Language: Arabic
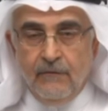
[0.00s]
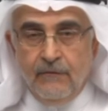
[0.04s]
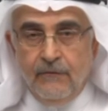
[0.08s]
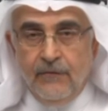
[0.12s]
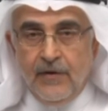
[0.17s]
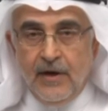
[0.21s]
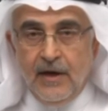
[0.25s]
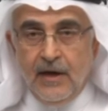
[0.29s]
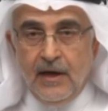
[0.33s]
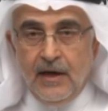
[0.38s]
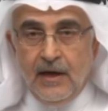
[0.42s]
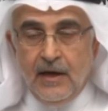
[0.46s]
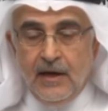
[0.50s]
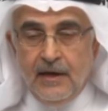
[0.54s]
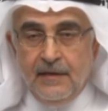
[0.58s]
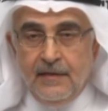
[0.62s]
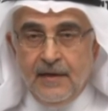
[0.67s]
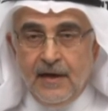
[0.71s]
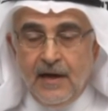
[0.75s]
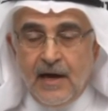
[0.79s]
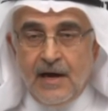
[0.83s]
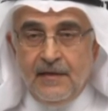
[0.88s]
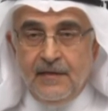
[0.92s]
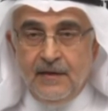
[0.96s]

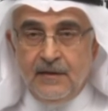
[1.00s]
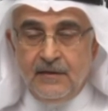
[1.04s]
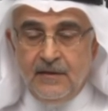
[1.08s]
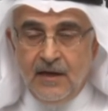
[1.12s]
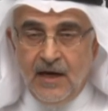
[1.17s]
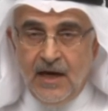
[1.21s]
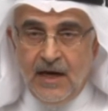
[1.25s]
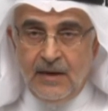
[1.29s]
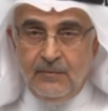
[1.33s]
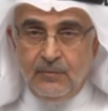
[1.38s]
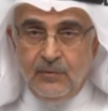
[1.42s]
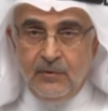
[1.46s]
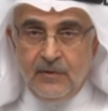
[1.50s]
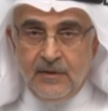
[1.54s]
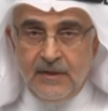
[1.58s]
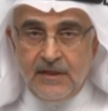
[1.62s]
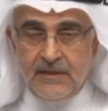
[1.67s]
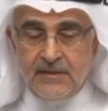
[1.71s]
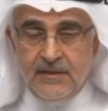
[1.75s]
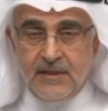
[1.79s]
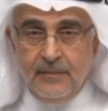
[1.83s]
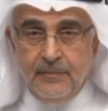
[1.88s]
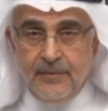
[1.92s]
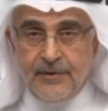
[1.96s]
فاذا هذا التعامل
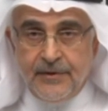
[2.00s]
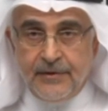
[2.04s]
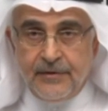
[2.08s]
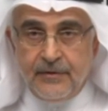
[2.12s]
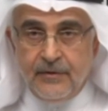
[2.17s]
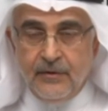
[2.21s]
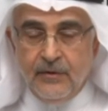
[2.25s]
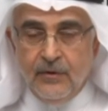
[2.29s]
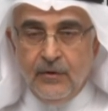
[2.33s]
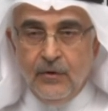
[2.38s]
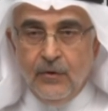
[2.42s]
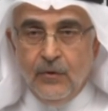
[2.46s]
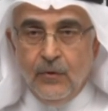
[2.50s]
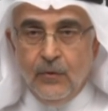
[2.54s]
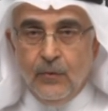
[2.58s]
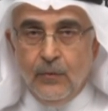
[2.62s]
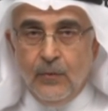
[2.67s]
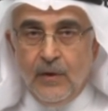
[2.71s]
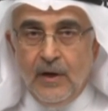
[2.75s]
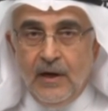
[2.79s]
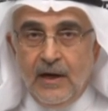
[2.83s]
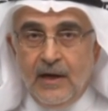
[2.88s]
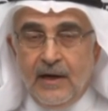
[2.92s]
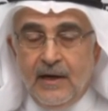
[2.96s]
يستمر
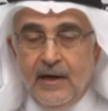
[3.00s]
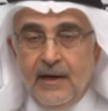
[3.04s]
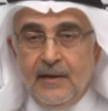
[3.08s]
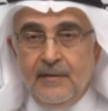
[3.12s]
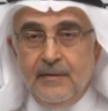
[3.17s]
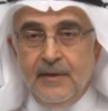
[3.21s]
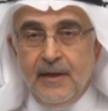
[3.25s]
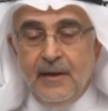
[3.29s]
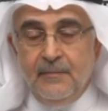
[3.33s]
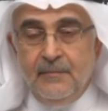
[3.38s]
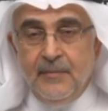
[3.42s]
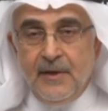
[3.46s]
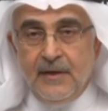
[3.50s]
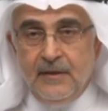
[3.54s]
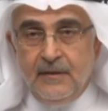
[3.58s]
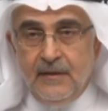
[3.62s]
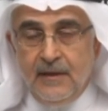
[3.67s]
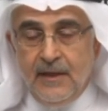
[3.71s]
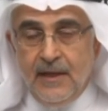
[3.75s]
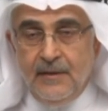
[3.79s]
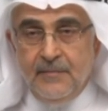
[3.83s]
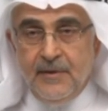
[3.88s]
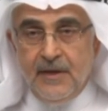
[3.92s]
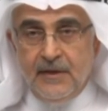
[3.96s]

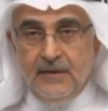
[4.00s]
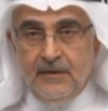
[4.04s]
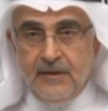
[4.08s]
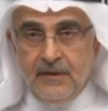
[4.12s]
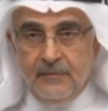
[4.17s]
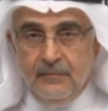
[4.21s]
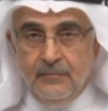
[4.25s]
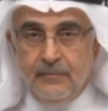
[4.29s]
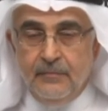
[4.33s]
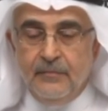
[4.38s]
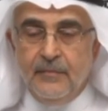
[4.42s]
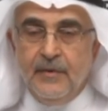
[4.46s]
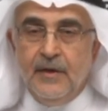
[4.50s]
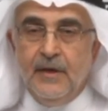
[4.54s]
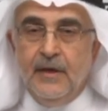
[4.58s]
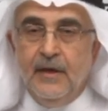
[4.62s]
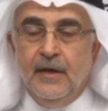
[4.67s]
ولم يتم